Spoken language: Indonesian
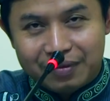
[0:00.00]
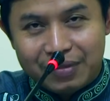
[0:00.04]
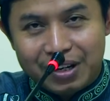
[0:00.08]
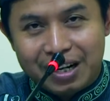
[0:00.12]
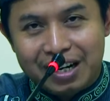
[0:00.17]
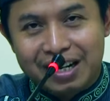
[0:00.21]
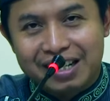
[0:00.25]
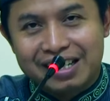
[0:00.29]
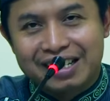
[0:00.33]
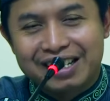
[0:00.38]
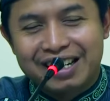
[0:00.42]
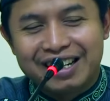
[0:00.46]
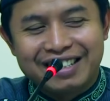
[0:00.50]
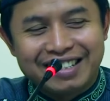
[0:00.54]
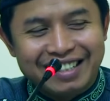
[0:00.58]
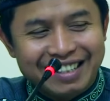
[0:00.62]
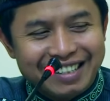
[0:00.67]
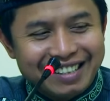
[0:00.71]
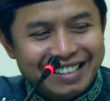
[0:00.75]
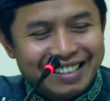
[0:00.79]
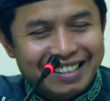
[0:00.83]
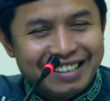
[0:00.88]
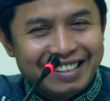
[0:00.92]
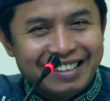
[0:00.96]

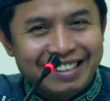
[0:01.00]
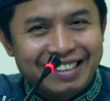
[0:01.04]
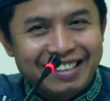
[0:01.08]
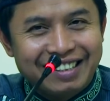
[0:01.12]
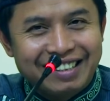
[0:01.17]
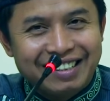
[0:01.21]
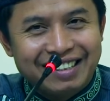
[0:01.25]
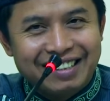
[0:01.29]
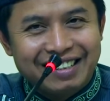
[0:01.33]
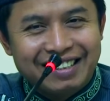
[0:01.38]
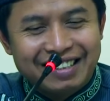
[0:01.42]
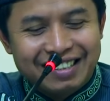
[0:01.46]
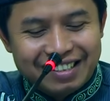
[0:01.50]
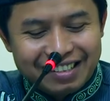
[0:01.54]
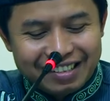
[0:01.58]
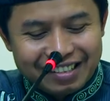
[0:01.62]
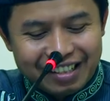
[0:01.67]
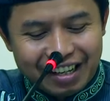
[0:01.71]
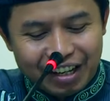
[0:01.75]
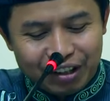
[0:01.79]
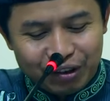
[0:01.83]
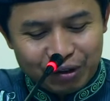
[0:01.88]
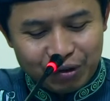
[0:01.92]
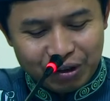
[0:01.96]
bahasanya
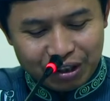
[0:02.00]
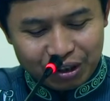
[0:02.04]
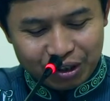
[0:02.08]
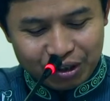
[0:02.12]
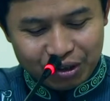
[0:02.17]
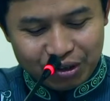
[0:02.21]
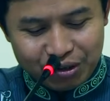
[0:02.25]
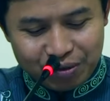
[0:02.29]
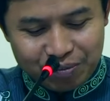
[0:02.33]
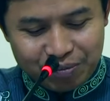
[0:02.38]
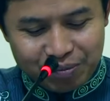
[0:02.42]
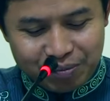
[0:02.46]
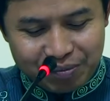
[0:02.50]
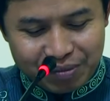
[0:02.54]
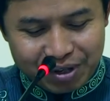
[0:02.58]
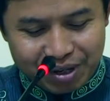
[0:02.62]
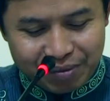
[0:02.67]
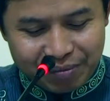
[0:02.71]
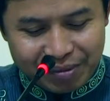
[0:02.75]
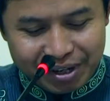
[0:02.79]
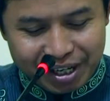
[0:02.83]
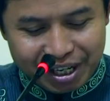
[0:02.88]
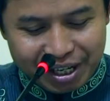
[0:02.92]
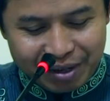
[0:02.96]
satu atau
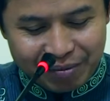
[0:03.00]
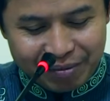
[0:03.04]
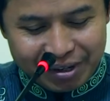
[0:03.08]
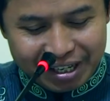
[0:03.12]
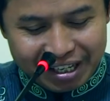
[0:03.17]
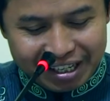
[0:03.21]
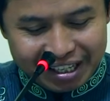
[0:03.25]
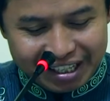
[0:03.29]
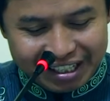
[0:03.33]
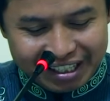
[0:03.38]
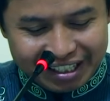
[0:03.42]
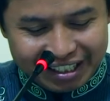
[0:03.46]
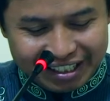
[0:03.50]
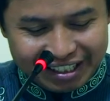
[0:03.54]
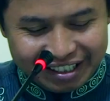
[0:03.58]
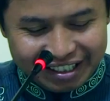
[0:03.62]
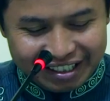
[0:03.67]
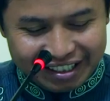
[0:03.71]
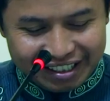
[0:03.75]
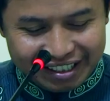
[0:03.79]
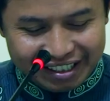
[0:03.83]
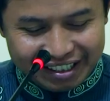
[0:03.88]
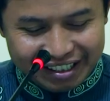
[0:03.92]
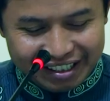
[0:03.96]
berbeda-beda,
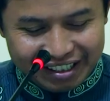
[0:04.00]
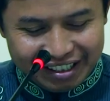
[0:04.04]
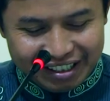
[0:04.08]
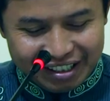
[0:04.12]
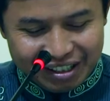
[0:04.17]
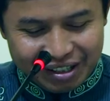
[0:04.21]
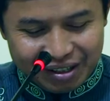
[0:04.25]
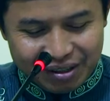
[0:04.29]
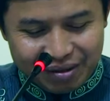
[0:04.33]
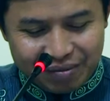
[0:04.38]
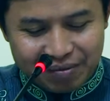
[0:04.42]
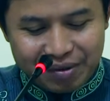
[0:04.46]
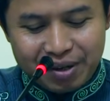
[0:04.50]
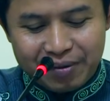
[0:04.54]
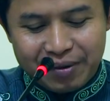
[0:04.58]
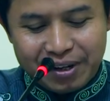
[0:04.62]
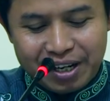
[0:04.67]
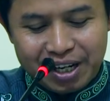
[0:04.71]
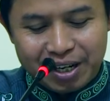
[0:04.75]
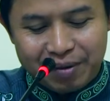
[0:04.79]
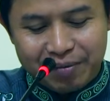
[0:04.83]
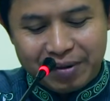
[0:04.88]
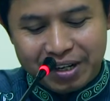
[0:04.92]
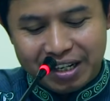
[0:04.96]

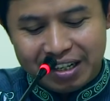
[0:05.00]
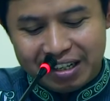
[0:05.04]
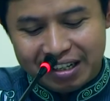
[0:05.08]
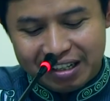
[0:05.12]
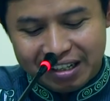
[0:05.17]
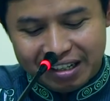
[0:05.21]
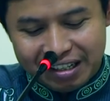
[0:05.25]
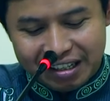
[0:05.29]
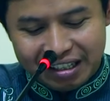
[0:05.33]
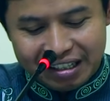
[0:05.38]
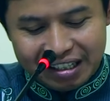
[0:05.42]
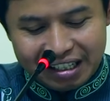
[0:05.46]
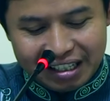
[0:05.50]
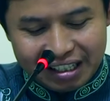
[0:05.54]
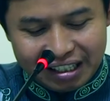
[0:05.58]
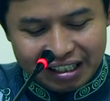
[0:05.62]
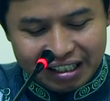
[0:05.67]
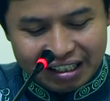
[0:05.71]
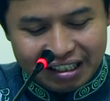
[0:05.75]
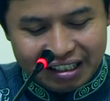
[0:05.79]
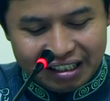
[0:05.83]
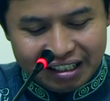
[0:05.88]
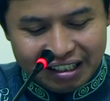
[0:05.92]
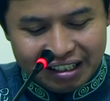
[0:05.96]
berbeda-beda ya
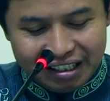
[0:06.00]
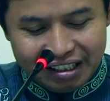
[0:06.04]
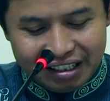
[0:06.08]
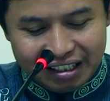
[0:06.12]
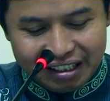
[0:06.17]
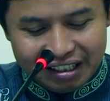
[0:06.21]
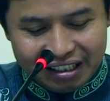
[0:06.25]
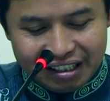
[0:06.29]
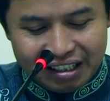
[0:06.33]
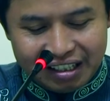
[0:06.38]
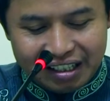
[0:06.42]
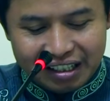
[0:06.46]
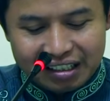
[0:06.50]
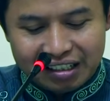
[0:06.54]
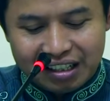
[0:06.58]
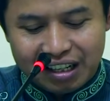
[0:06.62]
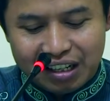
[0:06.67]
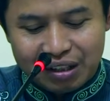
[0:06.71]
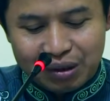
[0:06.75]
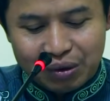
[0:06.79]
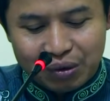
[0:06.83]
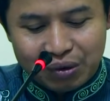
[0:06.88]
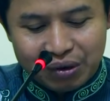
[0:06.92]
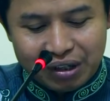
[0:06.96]
tidak tidak
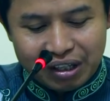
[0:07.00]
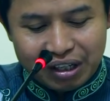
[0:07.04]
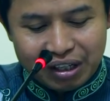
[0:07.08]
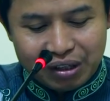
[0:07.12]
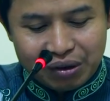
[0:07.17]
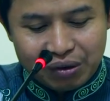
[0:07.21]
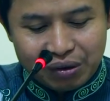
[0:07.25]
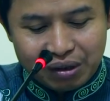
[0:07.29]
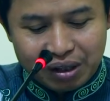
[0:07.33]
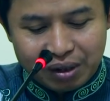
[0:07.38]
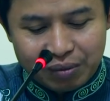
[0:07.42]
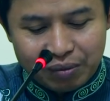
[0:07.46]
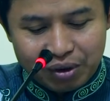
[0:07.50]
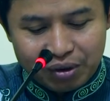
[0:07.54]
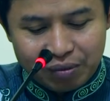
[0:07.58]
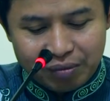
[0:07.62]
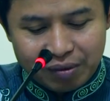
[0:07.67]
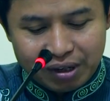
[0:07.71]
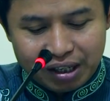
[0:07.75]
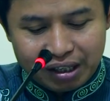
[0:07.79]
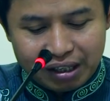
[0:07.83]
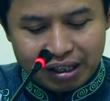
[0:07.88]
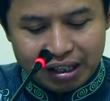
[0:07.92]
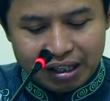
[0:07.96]
satu. Ini juga
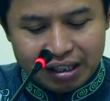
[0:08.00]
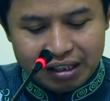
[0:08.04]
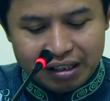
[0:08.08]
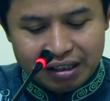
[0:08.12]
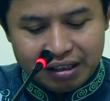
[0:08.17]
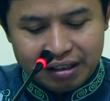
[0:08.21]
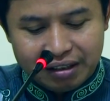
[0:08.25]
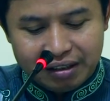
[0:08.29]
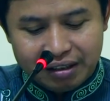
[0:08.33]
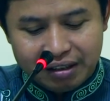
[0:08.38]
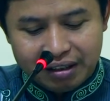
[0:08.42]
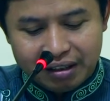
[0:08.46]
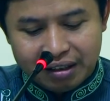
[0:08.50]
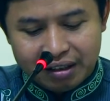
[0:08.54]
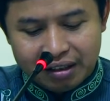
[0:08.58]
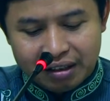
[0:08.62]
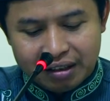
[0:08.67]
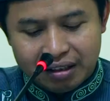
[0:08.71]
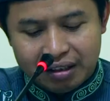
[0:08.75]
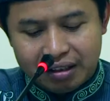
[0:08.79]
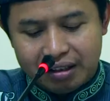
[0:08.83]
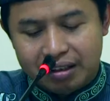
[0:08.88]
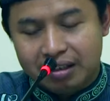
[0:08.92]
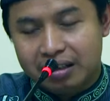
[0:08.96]
merupakan
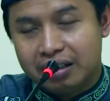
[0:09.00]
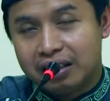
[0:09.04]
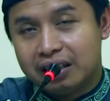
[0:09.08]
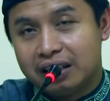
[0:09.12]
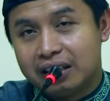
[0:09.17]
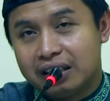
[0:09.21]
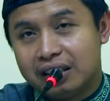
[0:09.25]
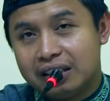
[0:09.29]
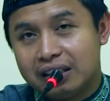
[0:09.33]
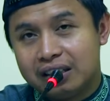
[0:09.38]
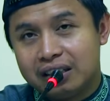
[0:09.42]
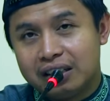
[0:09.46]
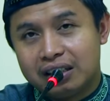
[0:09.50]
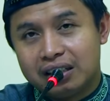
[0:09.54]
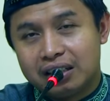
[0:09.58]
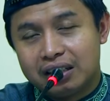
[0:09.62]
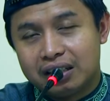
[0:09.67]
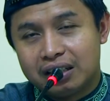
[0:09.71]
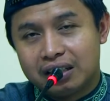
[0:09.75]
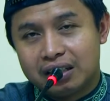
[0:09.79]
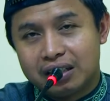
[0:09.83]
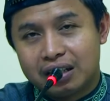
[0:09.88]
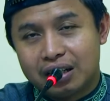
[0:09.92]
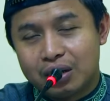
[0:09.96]
eh,
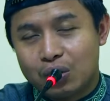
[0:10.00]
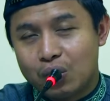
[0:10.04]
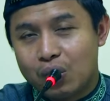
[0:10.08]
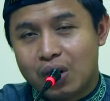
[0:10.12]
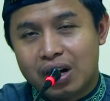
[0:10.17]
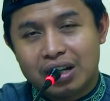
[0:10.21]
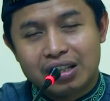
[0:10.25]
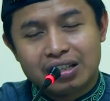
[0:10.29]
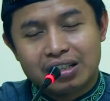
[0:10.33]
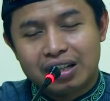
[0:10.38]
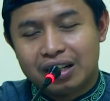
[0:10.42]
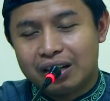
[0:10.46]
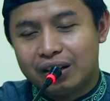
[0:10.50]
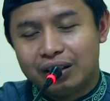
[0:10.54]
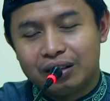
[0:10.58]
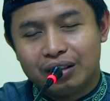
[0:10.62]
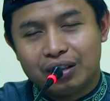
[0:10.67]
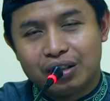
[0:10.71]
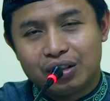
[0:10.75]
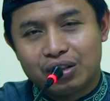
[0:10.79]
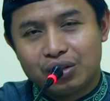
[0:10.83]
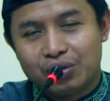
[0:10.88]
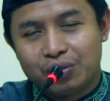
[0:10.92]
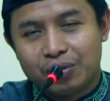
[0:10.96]
kekuasaan
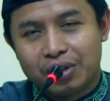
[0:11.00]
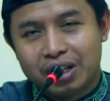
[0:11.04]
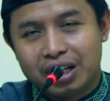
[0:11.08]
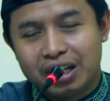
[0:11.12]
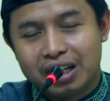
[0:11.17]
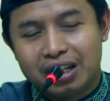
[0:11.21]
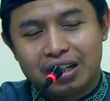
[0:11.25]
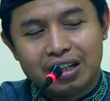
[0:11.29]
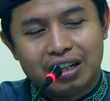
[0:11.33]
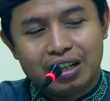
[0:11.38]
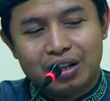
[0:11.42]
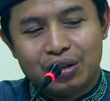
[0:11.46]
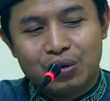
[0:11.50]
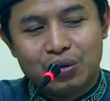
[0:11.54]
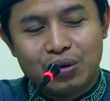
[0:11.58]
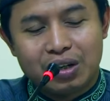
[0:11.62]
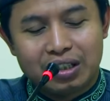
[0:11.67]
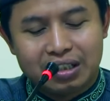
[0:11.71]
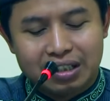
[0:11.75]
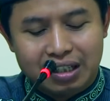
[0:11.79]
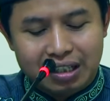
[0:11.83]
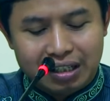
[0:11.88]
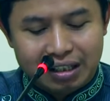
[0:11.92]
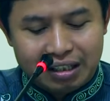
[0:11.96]
Allah Subhanahu
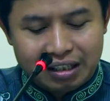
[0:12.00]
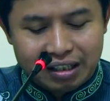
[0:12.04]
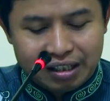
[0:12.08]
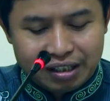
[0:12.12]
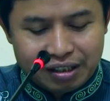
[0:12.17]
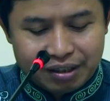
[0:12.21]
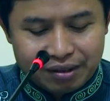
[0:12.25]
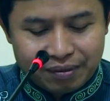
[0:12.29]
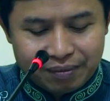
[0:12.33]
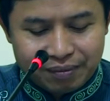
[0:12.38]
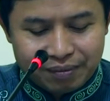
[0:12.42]
wa taala.